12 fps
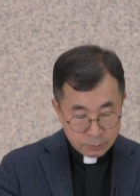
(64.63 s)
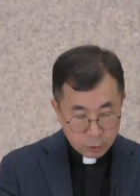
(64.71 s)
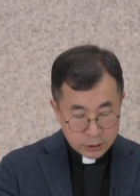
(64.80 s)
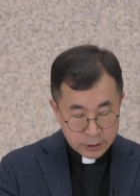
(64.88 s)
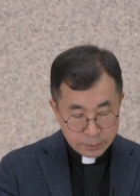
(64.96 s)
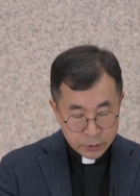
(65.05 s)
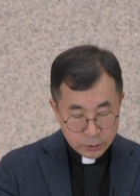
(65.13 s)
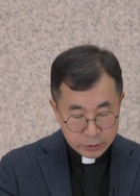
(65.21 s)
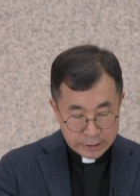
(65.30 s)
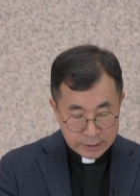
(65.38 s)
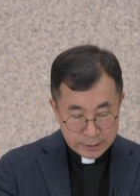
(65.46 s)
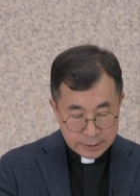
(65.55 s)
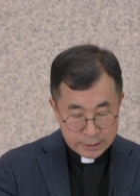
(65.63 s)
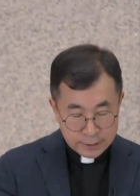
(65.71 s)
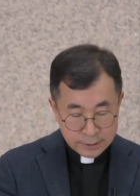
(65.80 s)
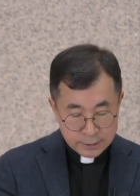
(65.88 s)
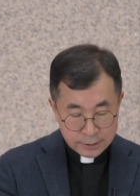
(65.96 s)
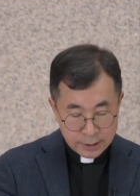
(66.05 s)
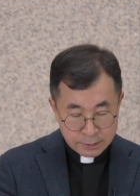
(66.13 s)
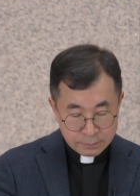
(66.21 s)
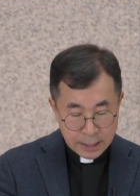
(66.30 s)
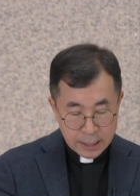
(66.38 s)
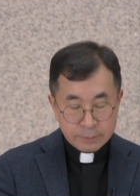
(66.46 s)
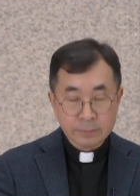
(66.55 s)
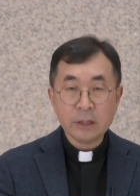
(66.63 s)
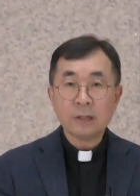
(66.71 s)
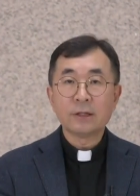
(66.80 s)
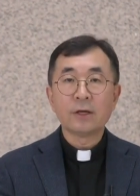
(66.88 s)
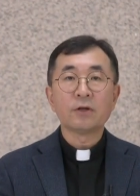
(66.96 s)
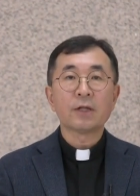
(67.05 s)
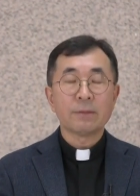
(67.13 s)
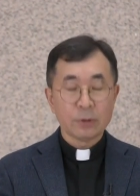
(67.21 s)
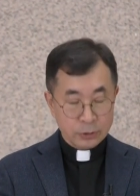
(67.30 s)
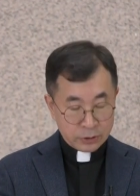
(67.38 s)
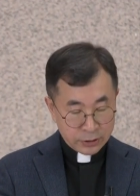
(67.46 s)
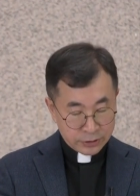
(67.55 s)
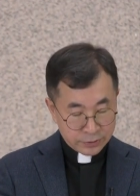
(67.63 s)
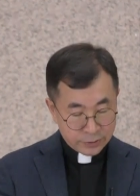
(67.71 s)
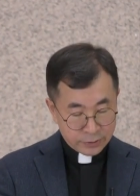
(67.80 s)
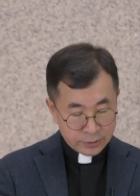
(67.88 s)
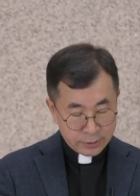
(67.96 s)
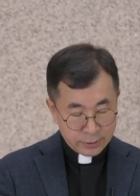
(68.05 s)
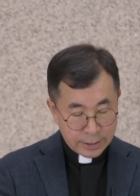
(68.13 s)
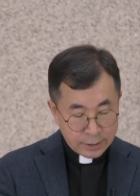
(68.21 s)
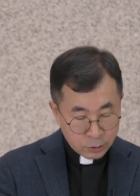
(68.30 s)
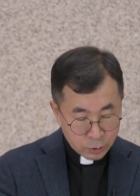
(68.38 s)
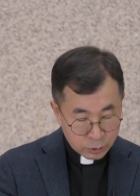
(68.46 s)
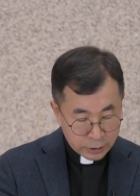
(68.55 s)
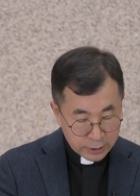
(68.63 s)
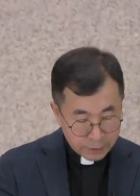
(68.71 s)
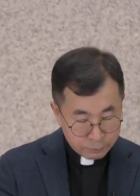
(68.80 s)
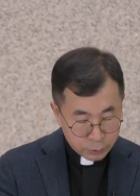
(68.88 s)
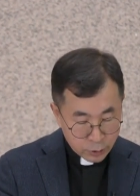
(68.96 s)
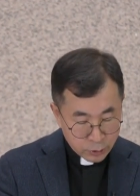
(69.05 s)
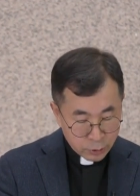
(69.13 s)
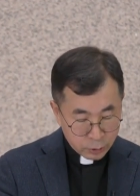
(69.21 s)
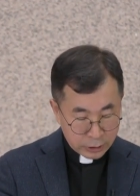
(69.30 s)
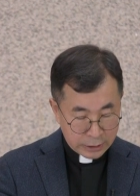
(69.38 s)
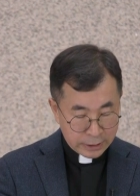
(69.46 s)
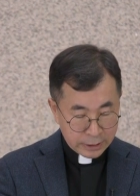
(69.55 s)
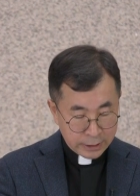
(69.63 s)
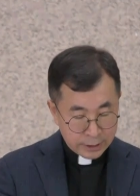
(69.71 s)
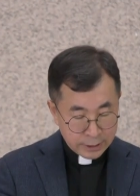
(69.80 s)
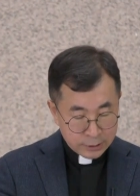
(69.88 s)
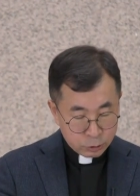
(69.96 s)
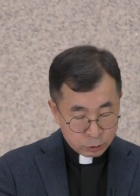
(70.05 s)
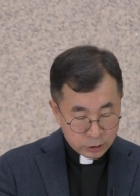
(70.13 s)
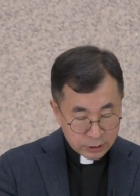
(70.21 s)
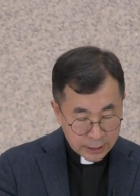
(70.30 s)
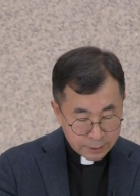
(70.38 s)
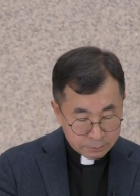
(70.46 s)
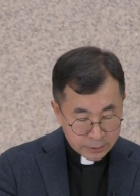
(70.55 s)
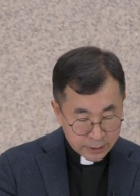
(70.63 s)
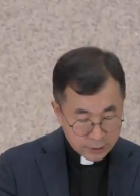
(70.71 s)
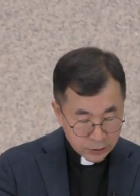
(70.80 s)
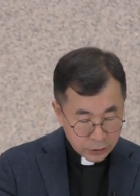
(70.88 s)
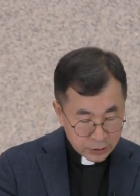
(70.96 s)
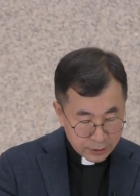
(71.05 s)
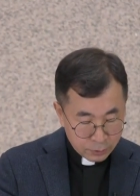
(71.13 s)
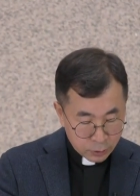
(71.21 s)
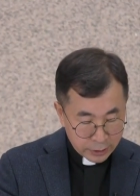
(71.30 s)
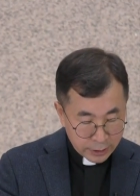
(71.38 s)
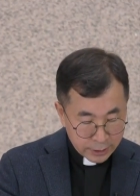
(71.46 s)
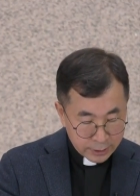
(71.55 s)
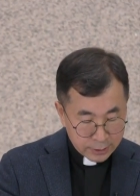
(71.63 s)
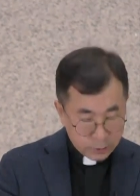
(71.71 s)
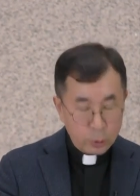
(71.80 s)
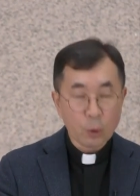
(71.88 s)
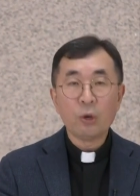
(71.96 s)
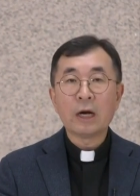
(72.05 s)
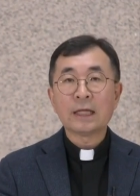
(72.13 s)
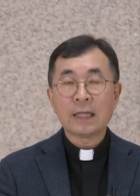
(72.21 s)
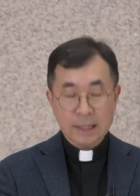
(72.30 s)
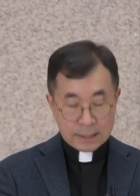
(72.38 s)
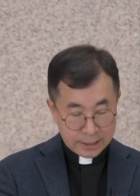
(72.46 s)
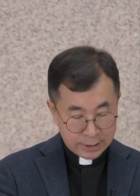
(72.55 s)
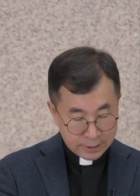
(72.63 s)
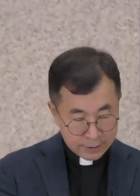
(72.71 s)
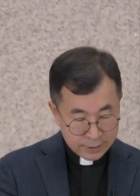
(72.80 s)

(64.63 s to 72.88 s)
복잡하고 길을 잃은 듯한 마음을 들여다보는 것, 내려놓기, 풀어놓기, 주님과 함께 들여다보기, 골라내기,